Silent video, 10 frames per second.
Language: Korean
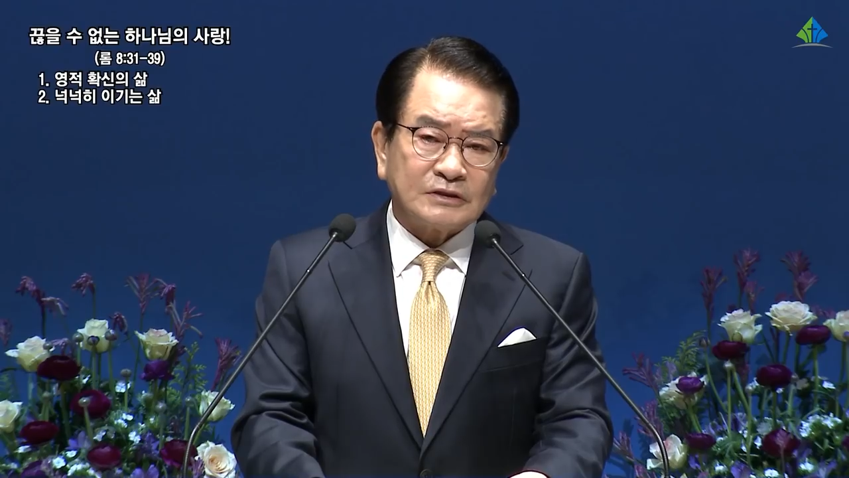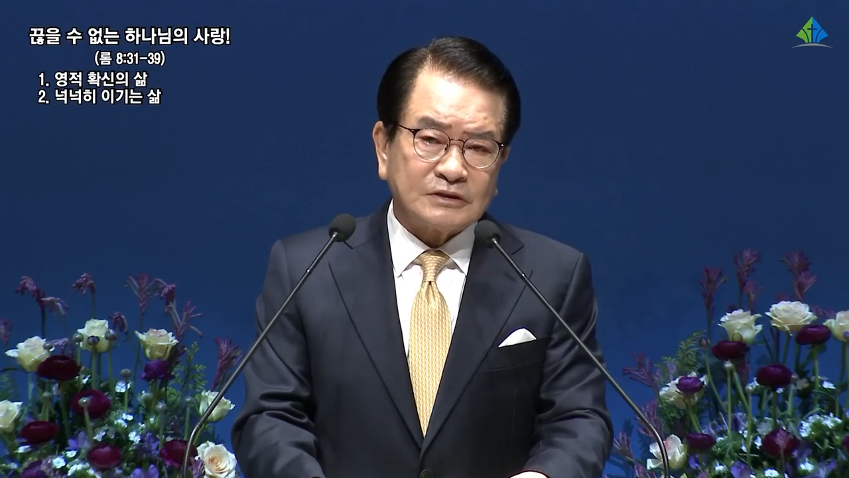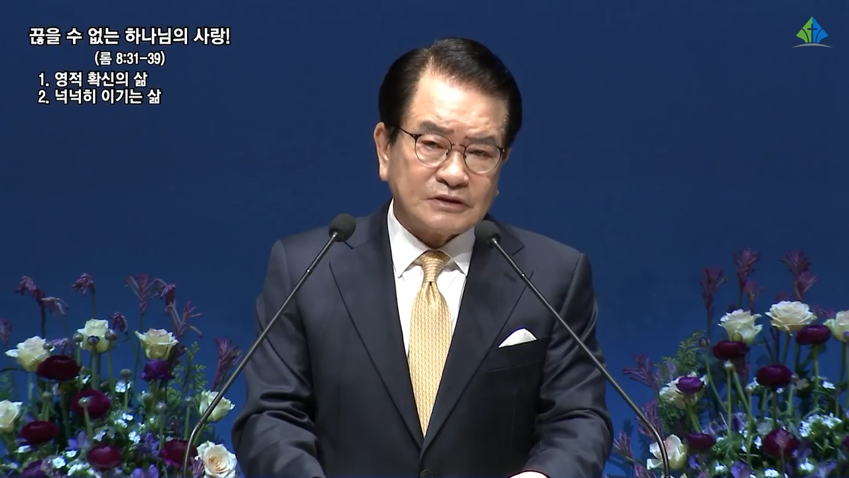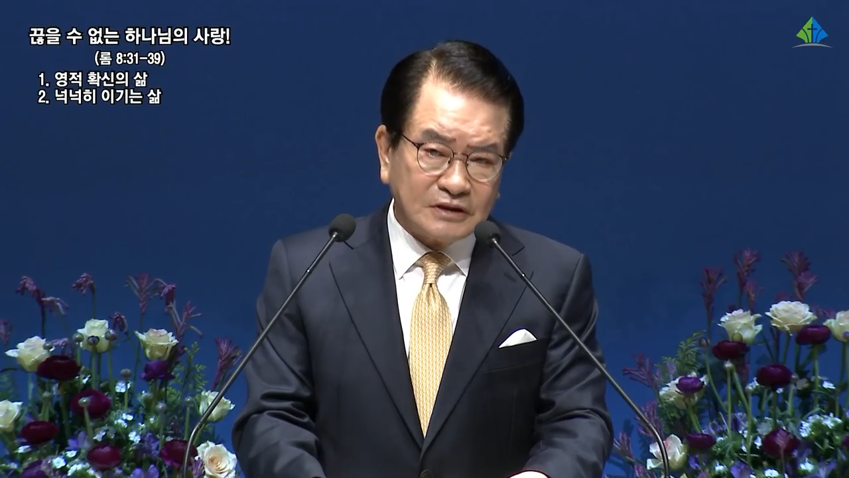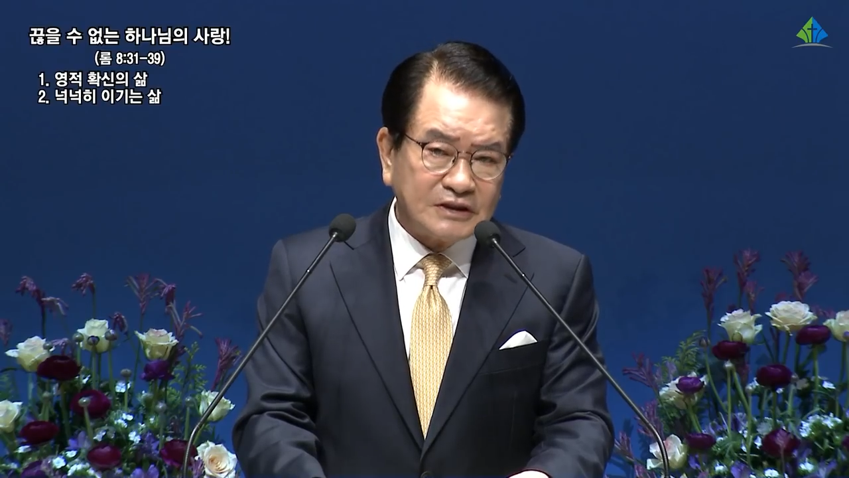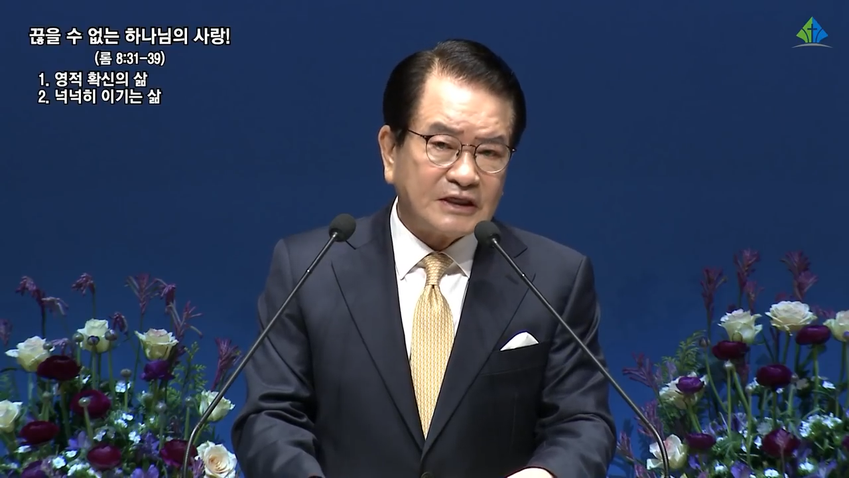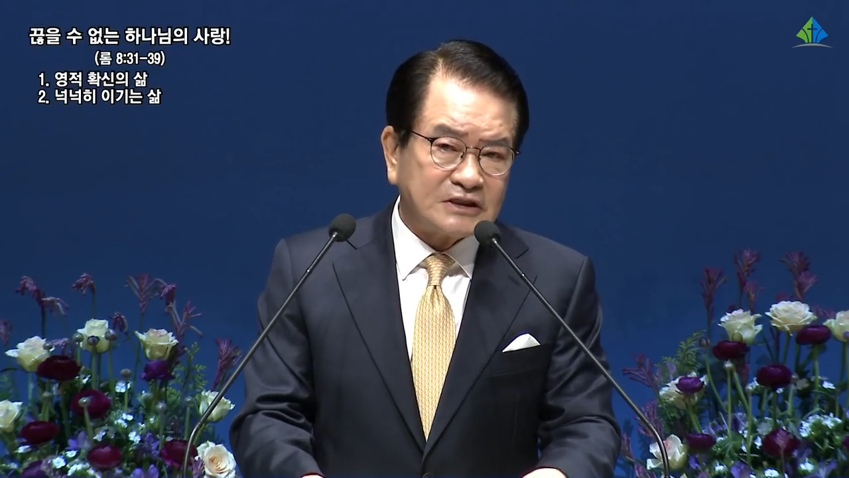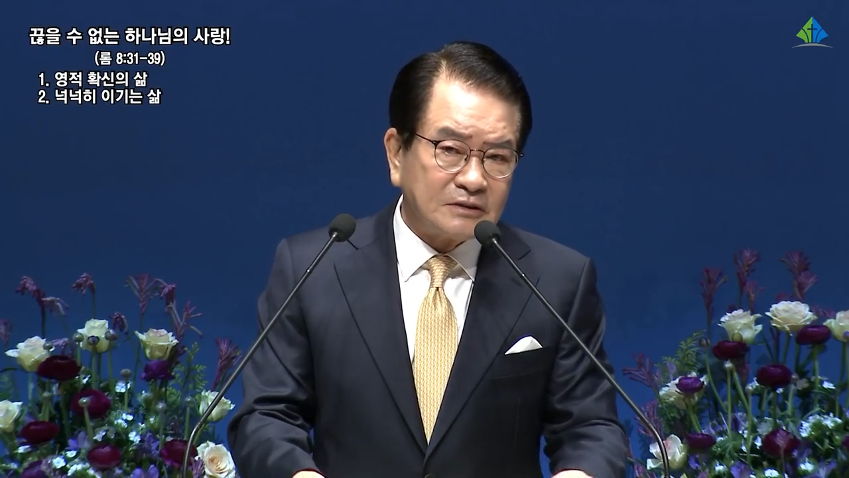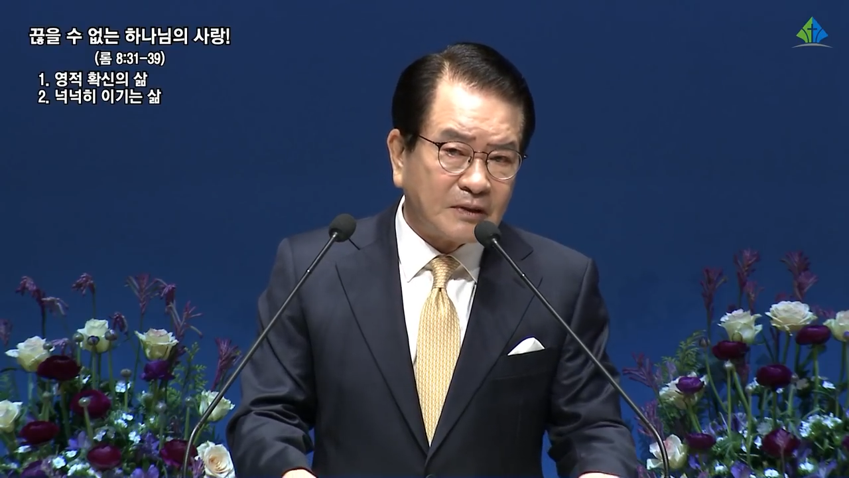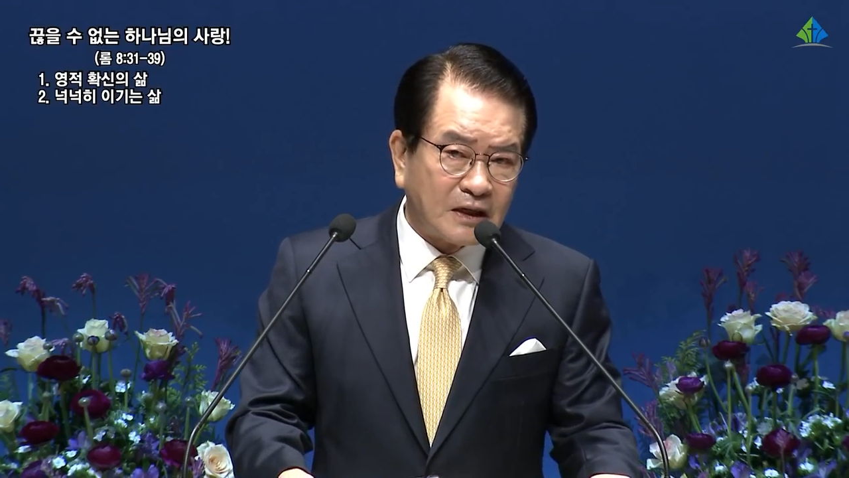
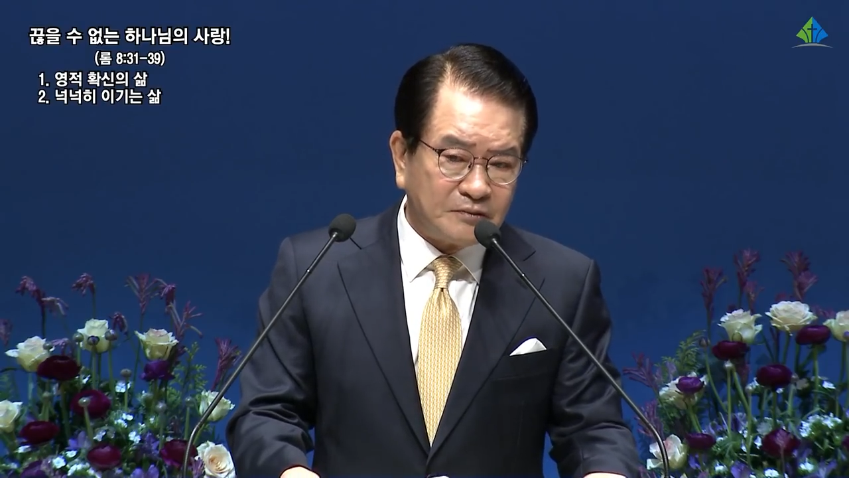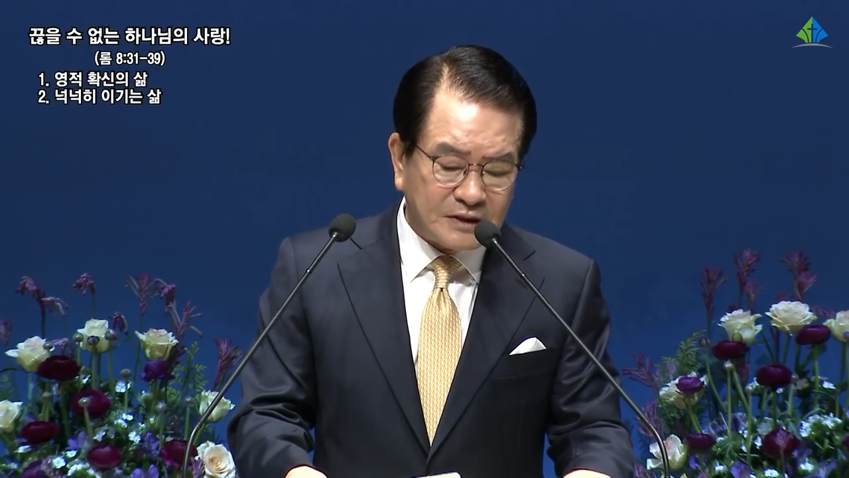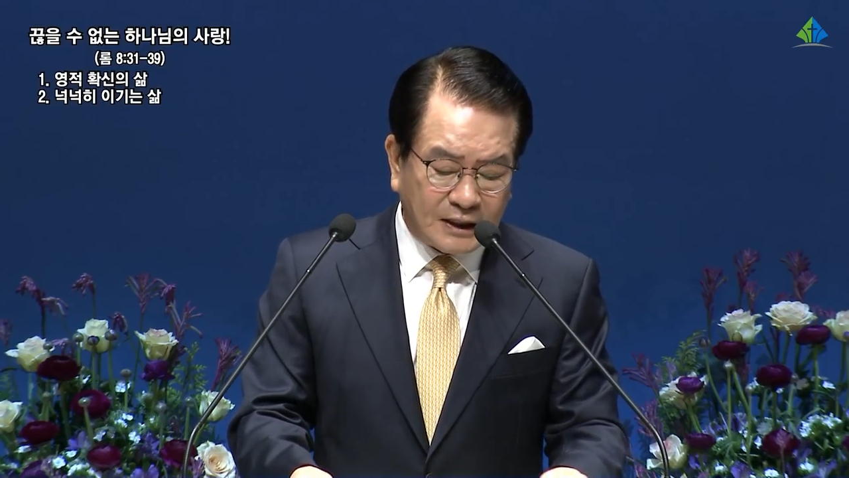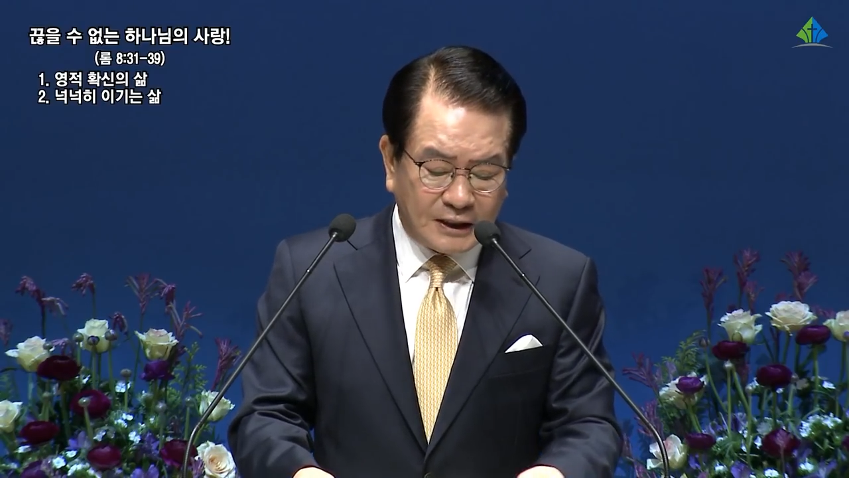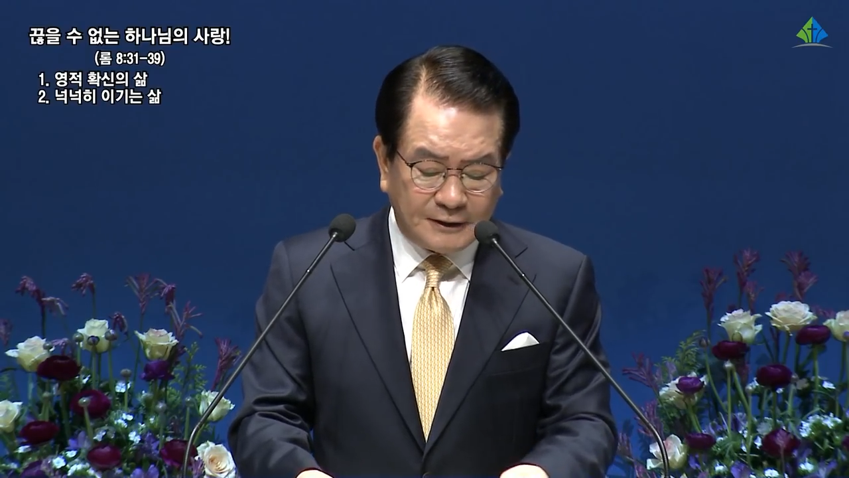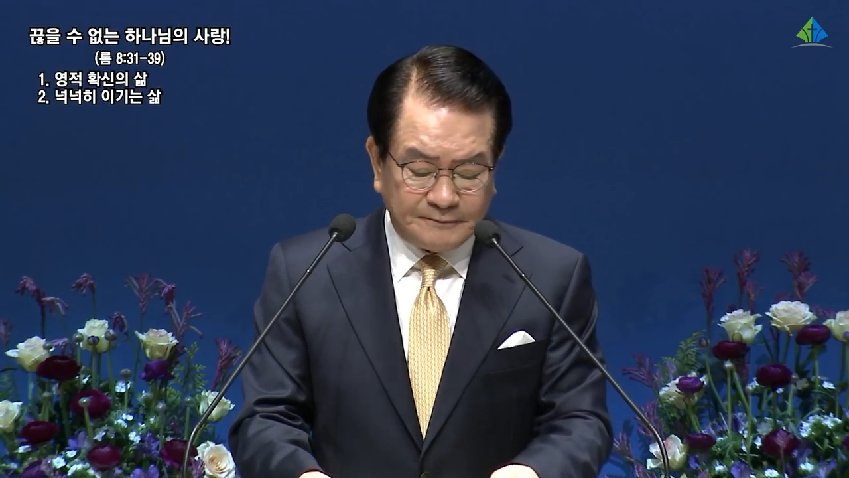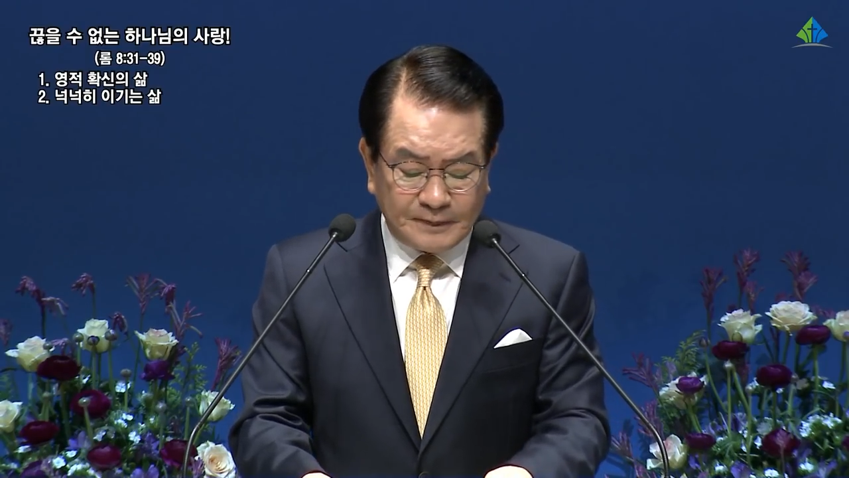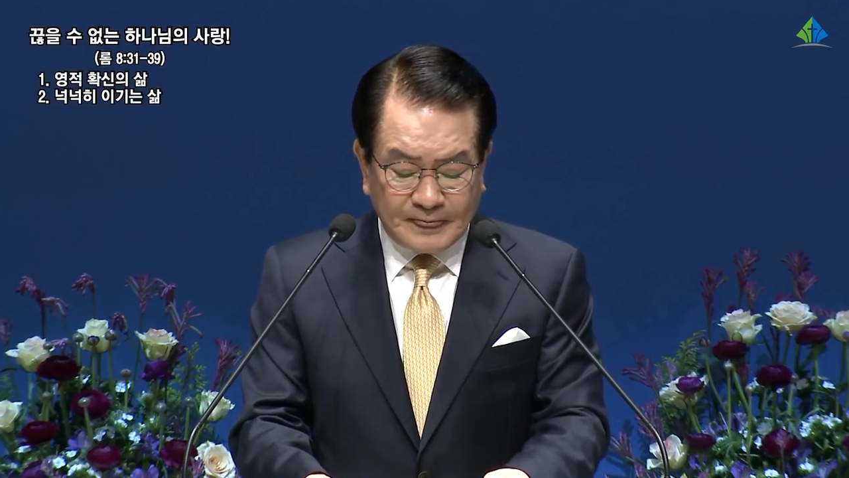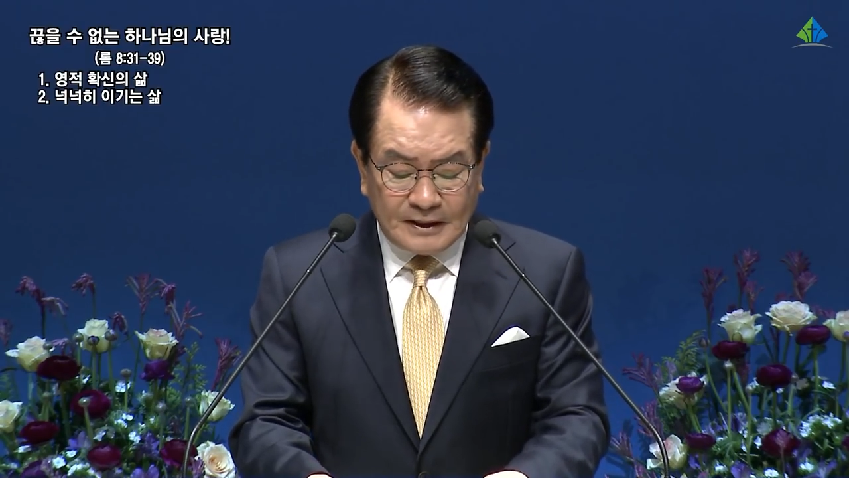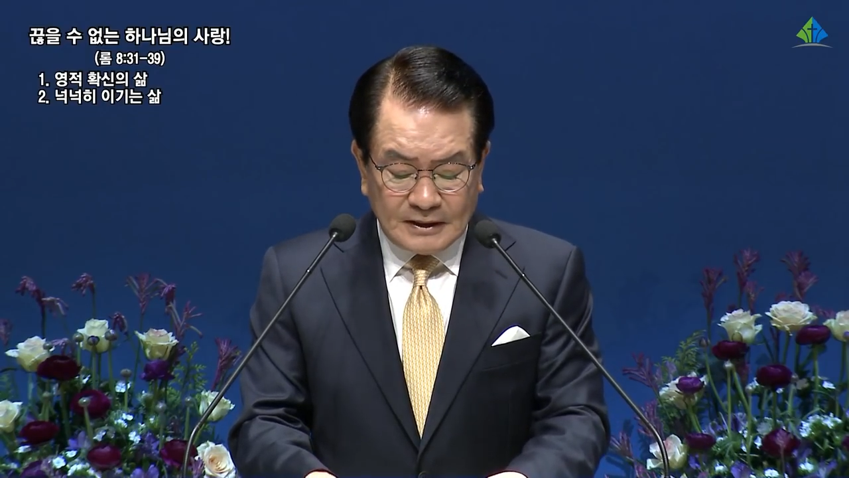승리하시기 바랍니다.